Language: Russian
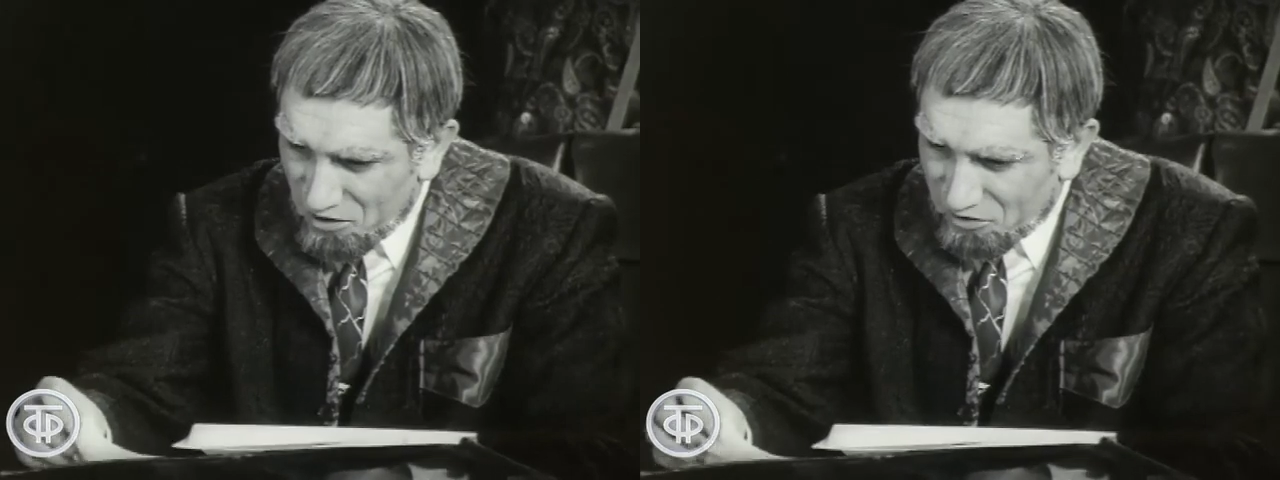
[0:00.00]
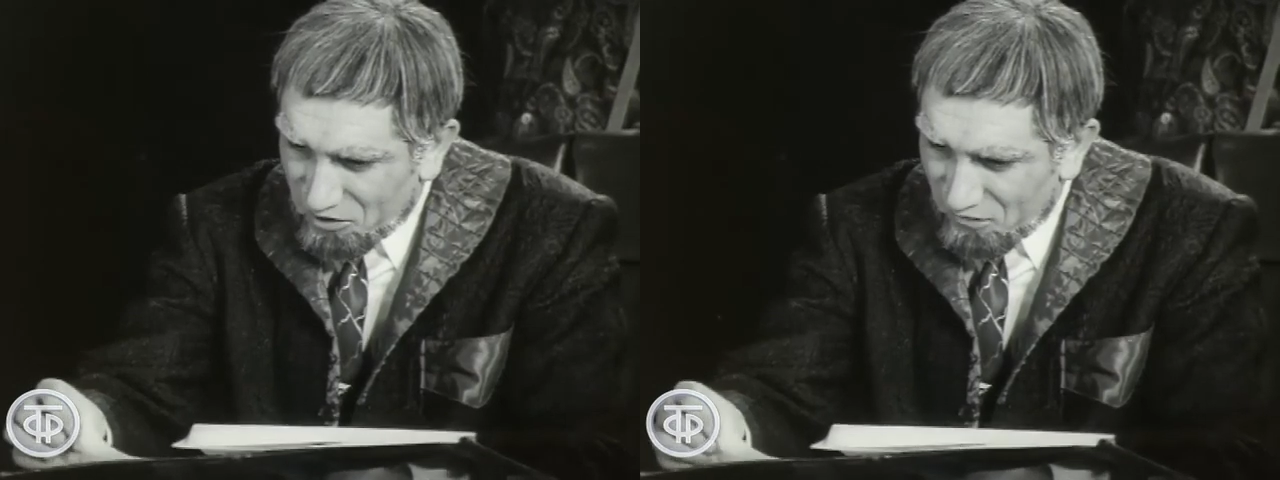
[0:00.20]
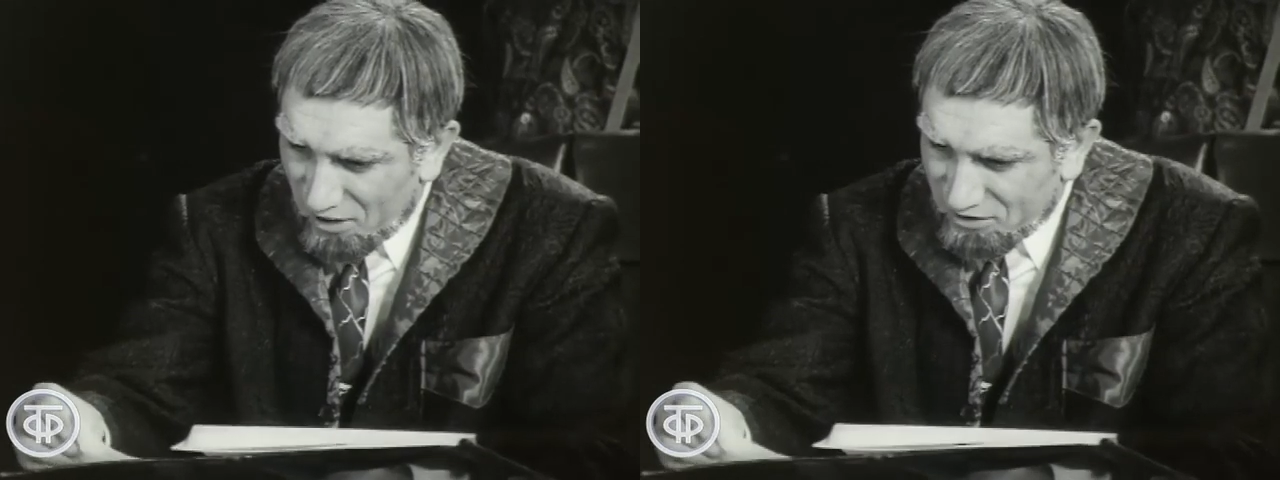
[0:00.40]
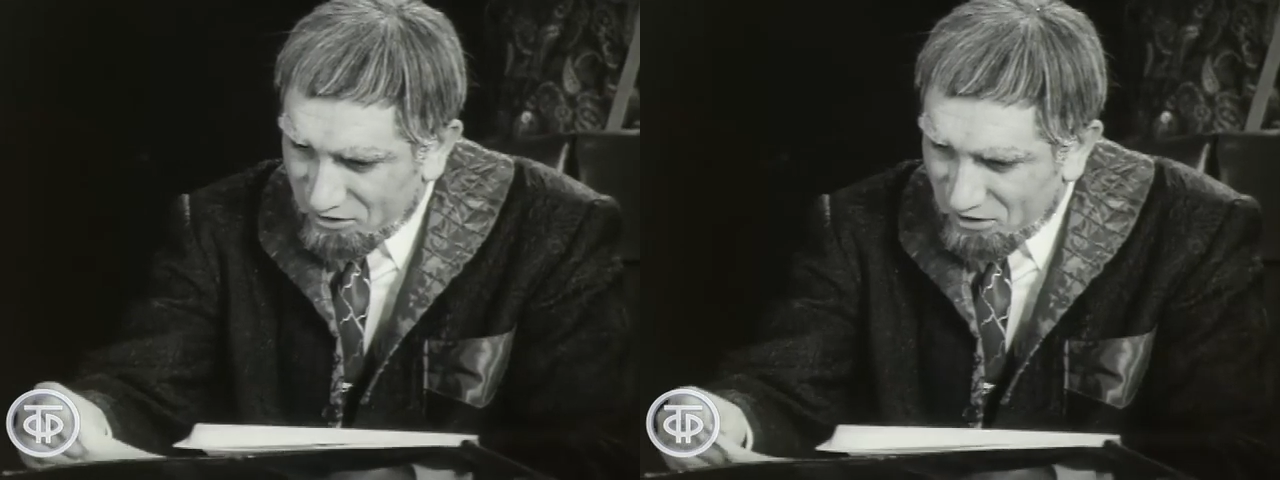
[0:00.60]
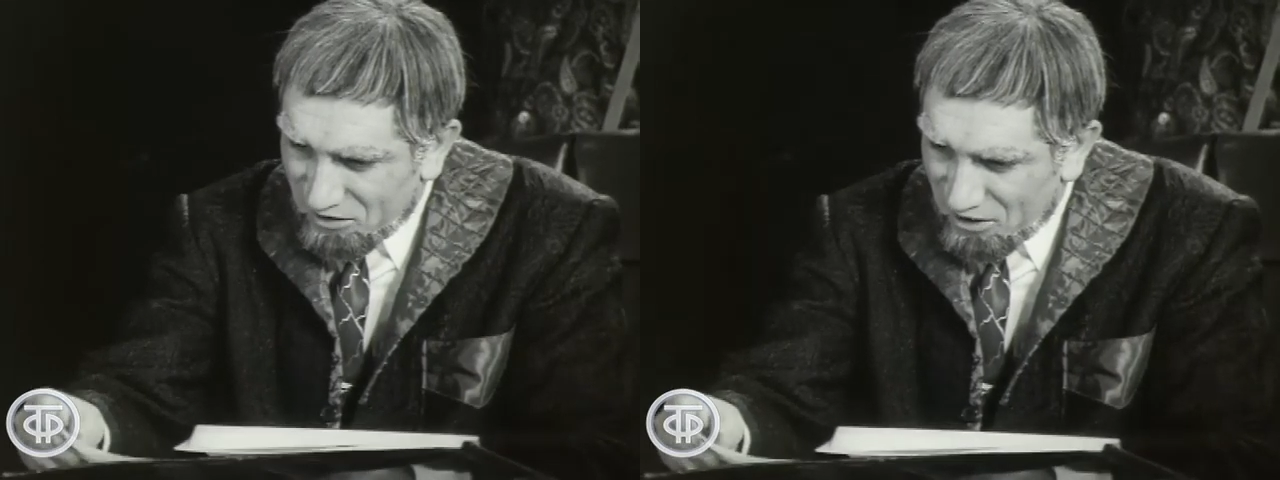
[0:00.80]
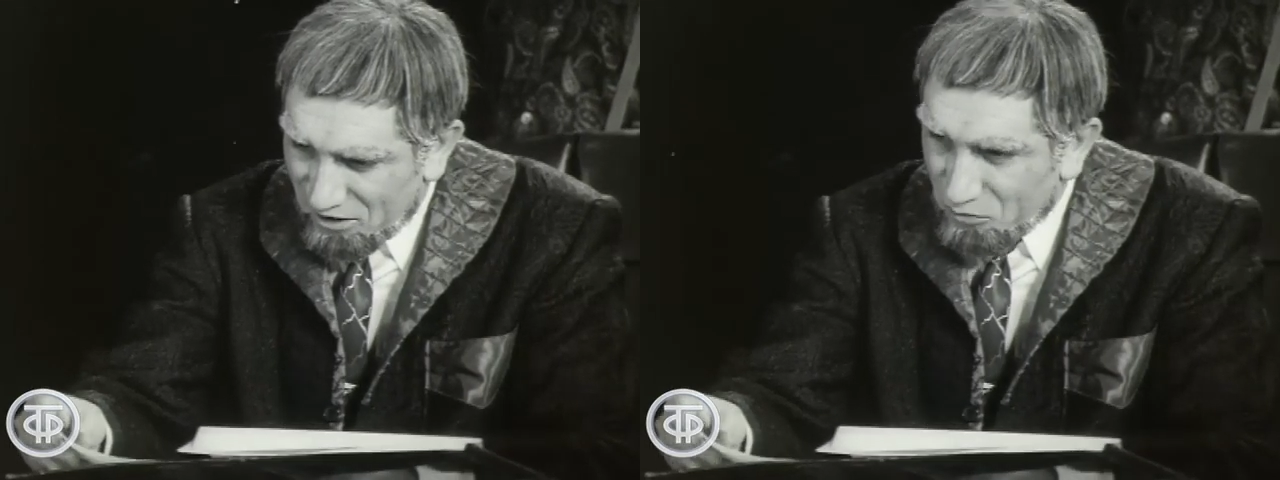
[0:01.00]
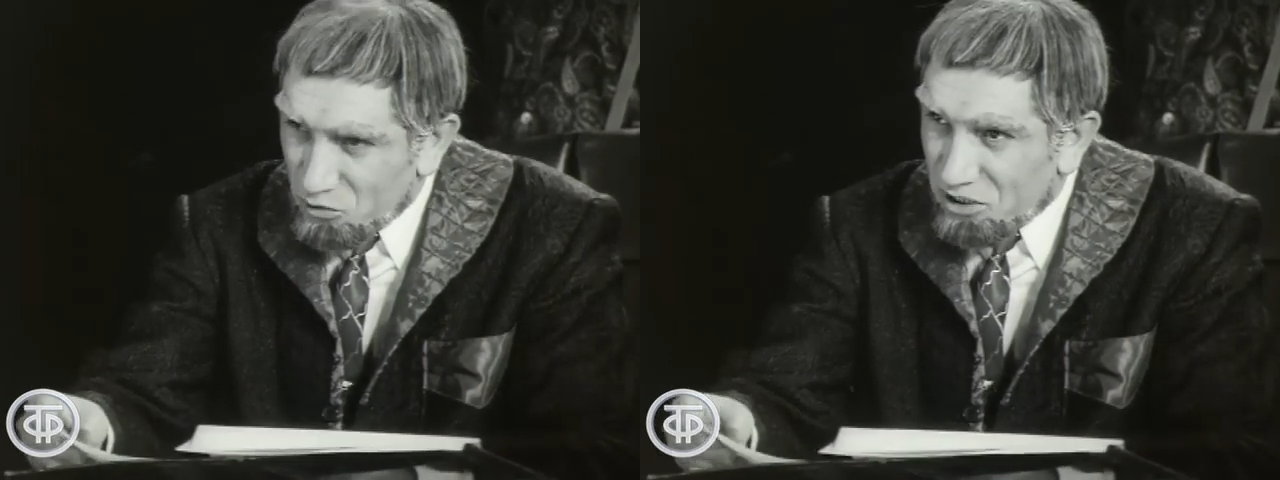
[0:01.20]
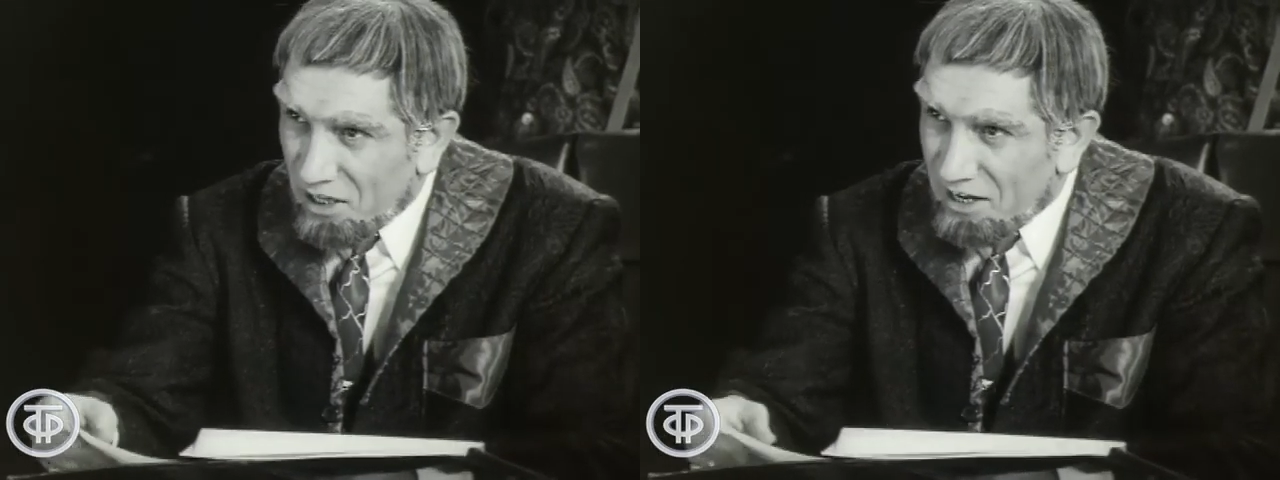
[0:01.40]
издевался над ней, она
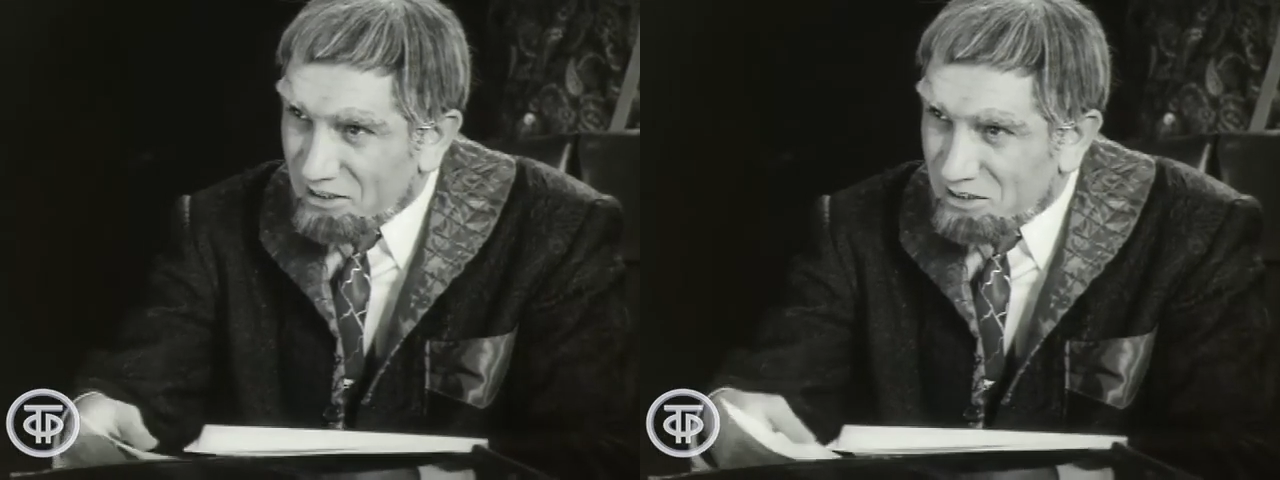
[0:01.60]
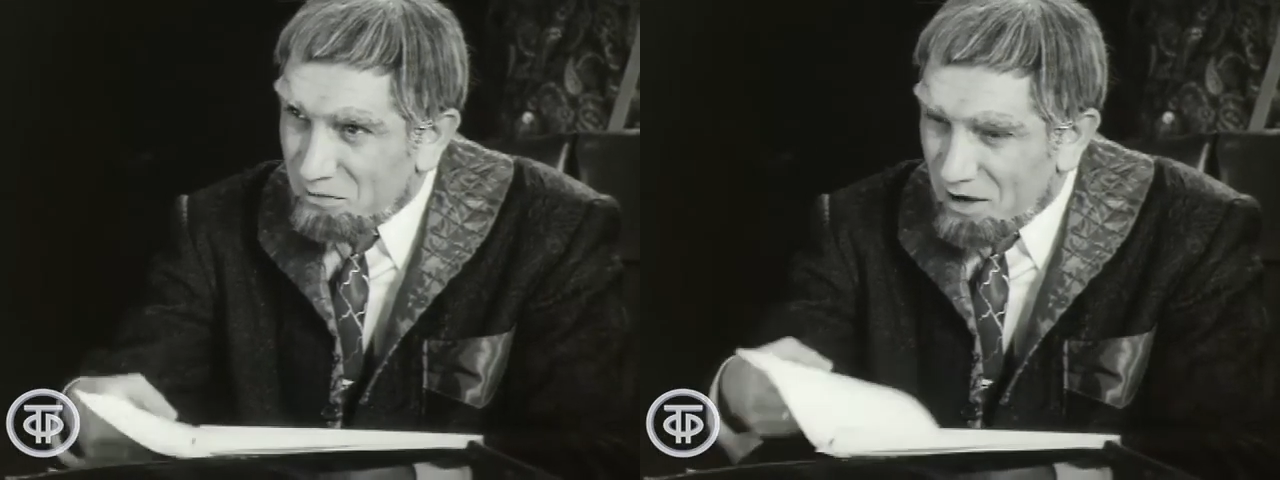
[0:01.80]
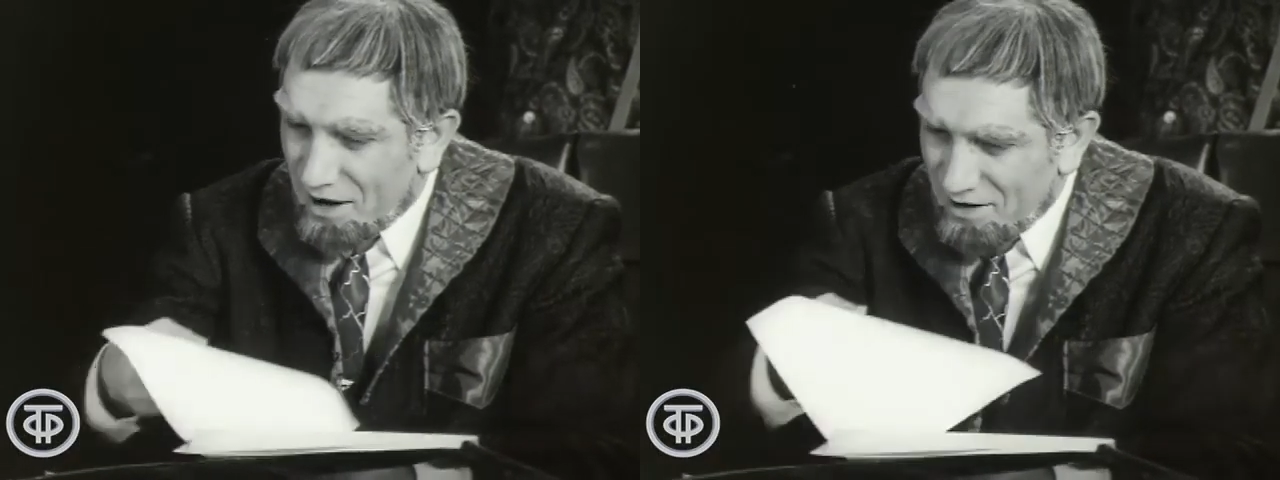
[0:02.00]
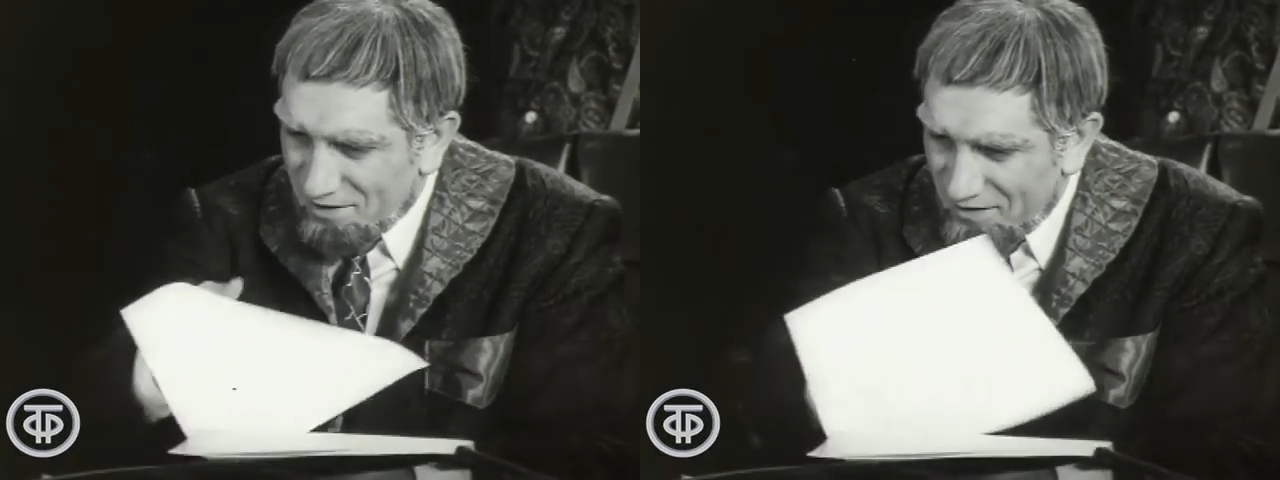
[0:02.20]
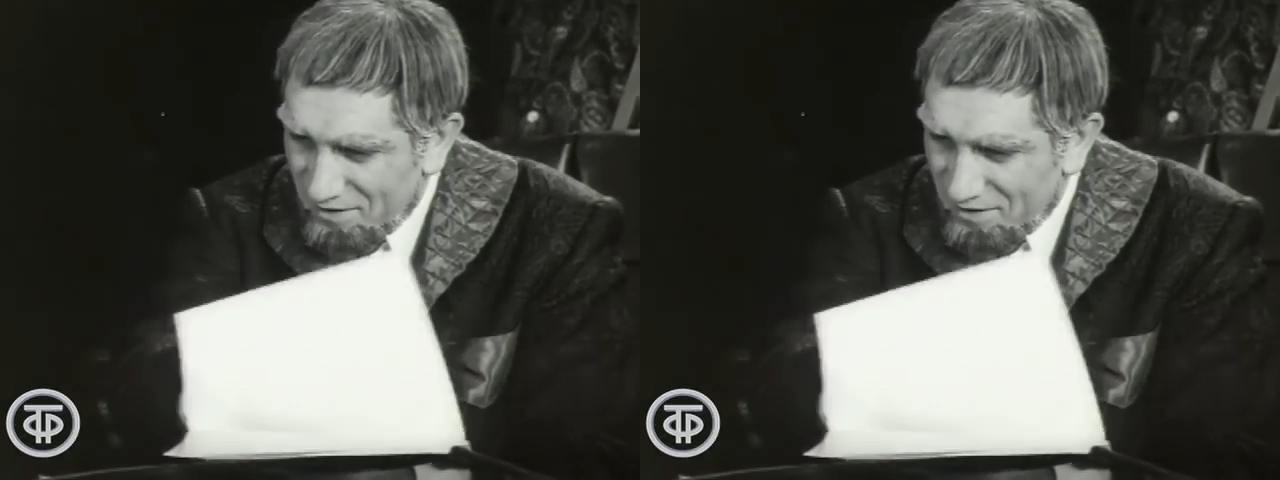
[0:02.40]
ушла от тебя.